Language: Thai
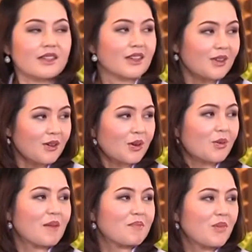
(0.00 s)
ก็ต้องลด
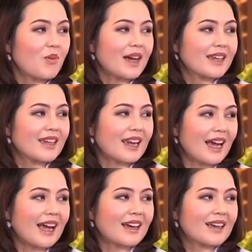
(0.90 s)
ความปวดนะ
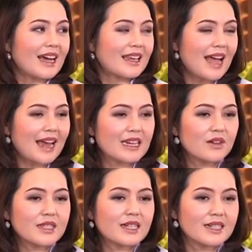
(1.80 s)
คะยานี้
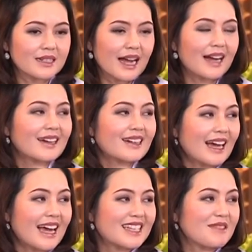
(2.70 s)
ก็จะเคืองนะ
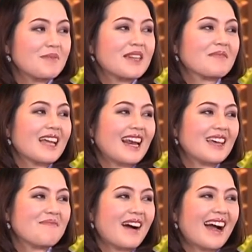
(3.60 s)
คะอาจจะทำให้มีน้ำตาไหล
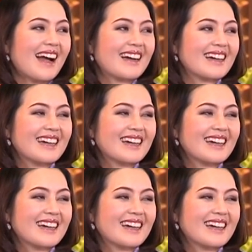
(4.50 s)
บ้าง